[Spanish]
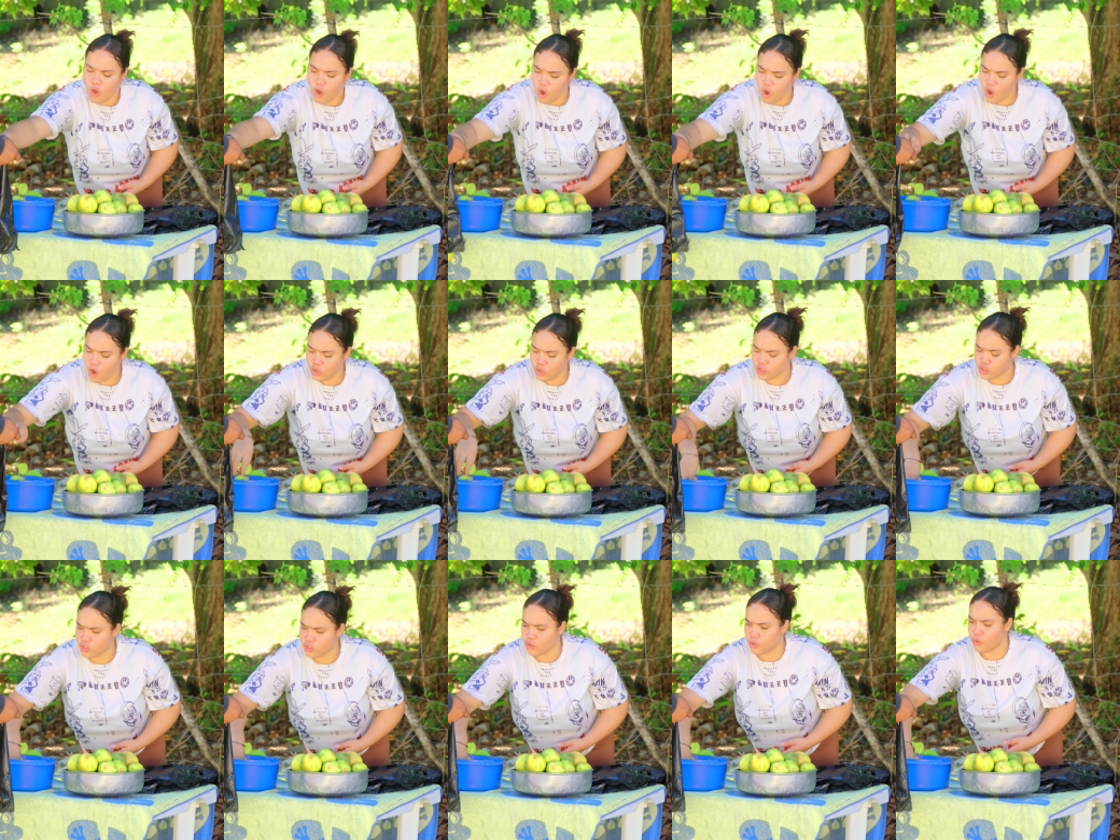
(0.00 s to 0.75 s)

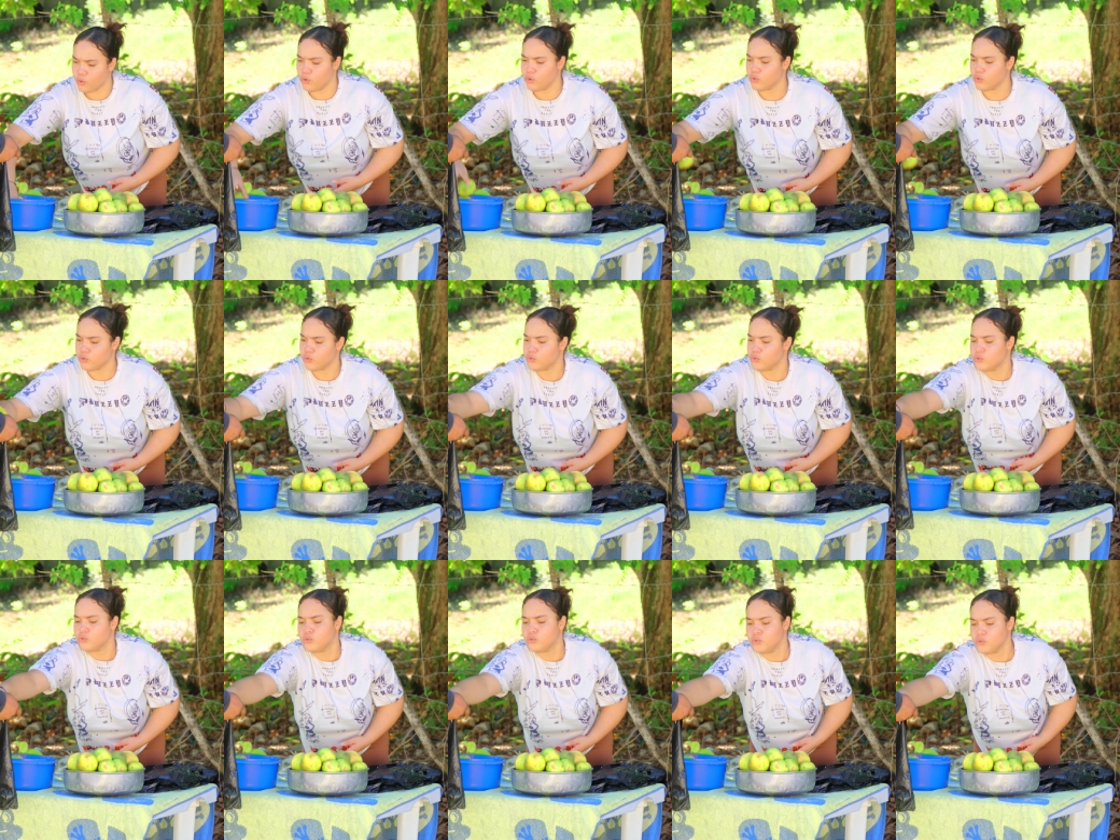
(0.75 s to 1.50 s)
Ocho.
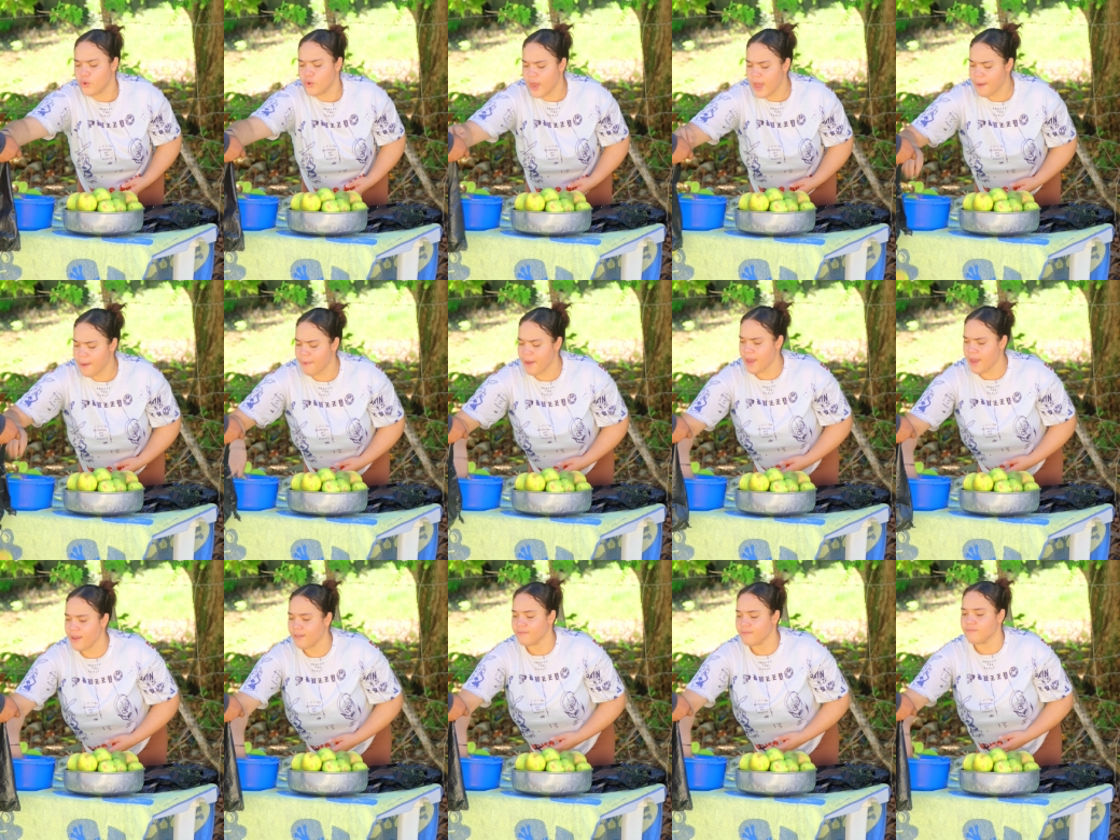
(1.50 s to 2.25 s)

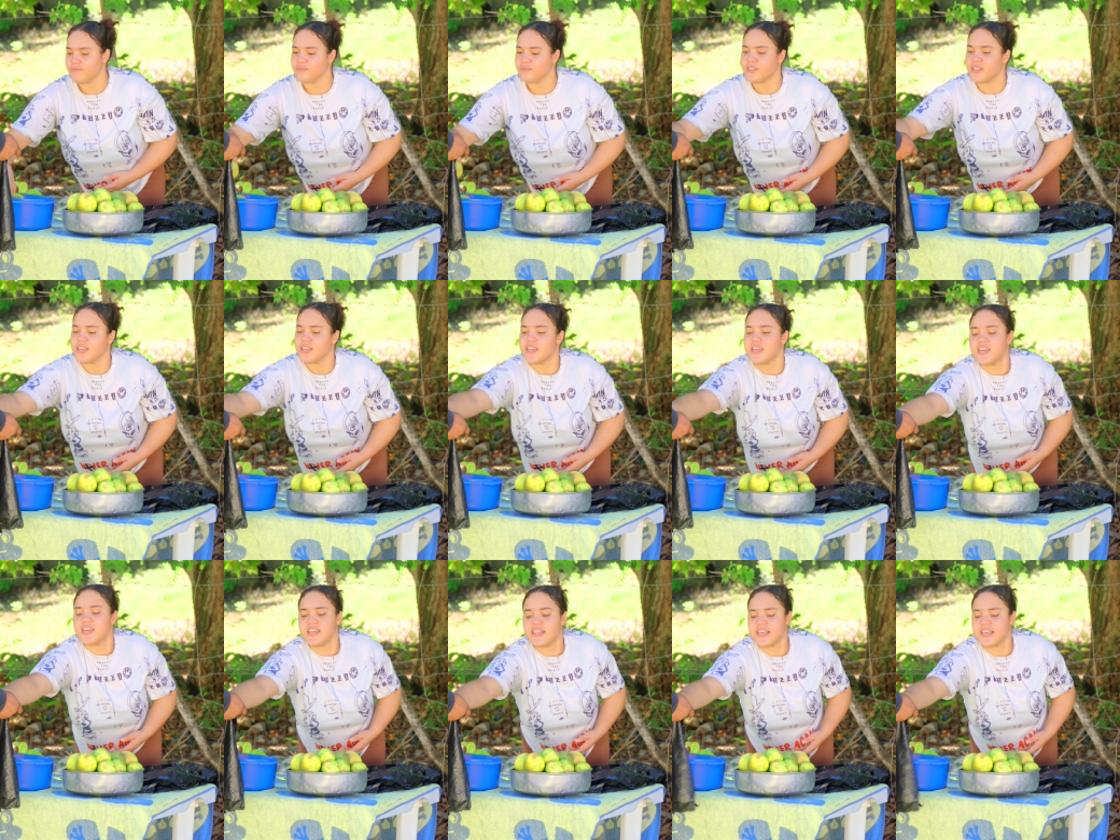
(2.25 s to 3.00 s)
Nueve.
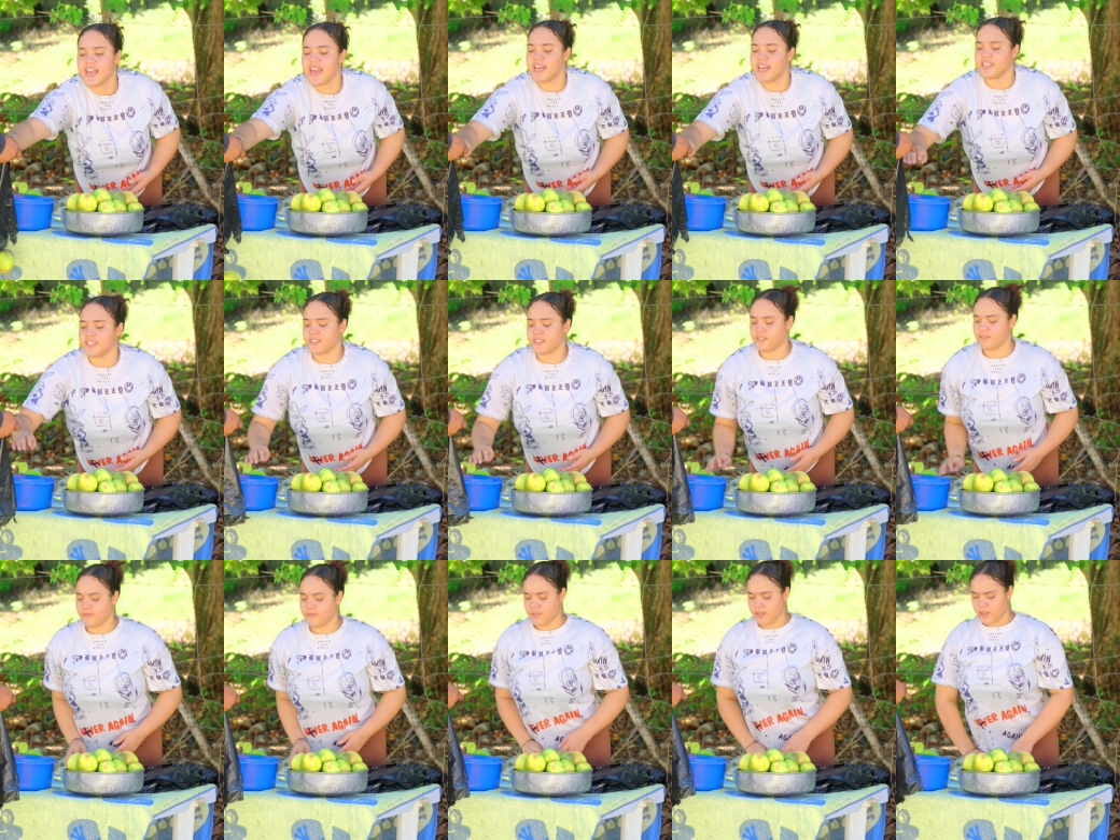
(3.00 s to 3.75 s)
Y diez.
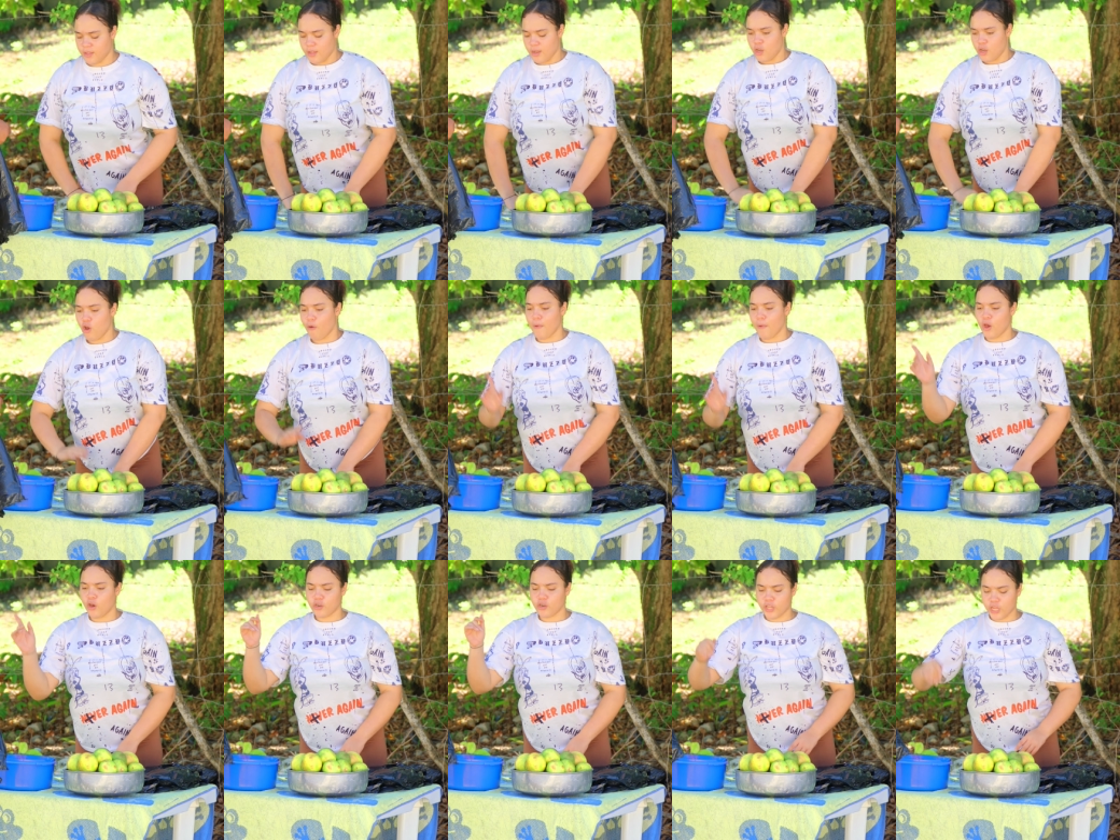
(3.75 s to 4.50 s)
Lo
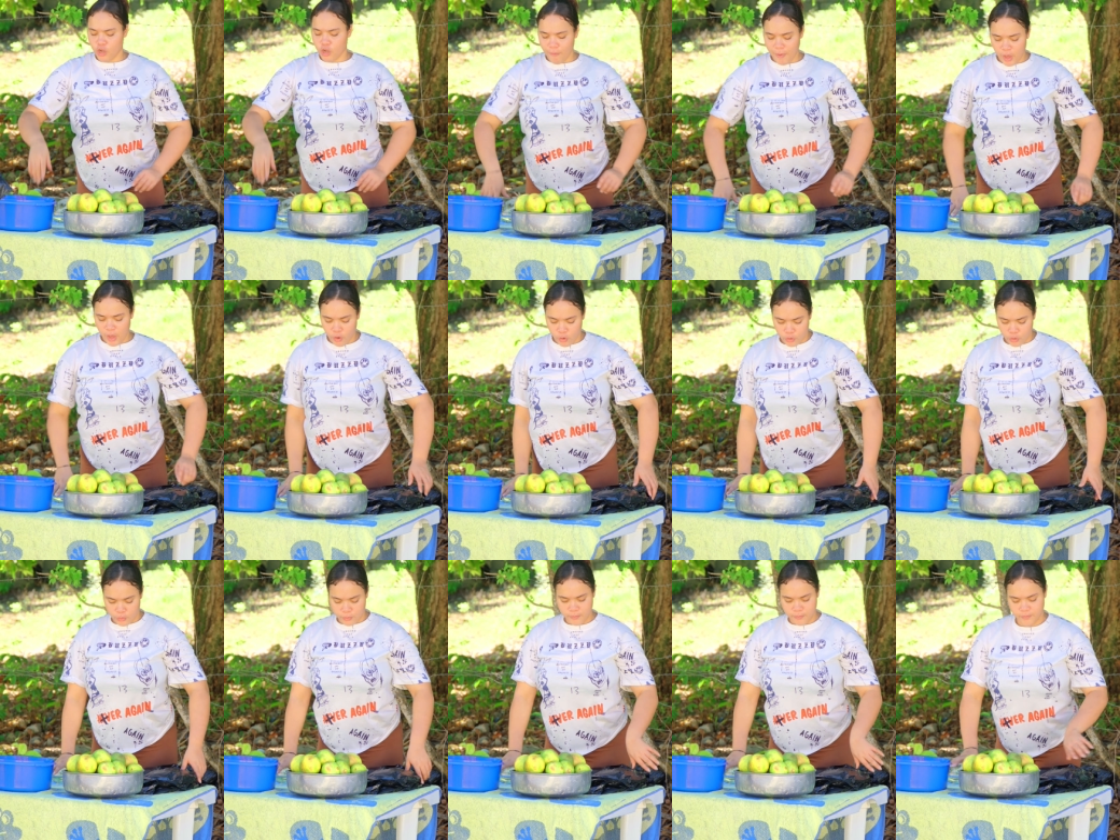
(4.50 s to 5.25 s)
mejor de lo
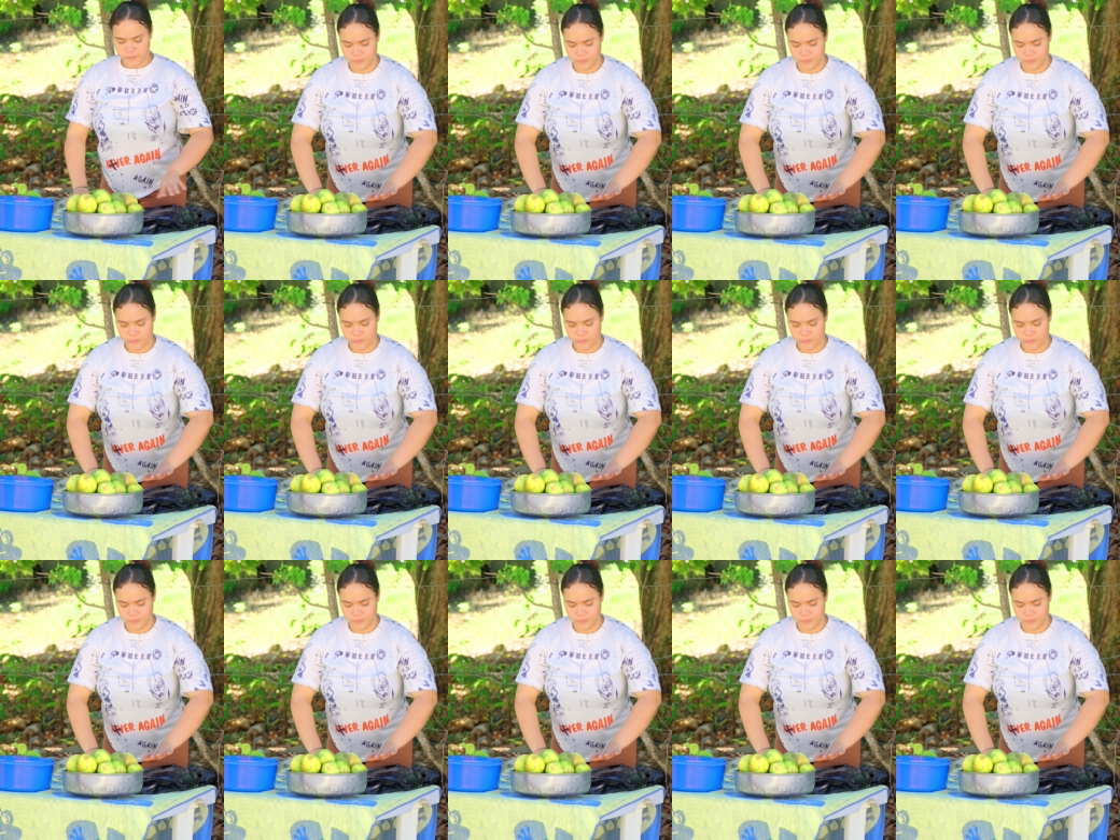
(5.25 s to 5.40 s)
mejor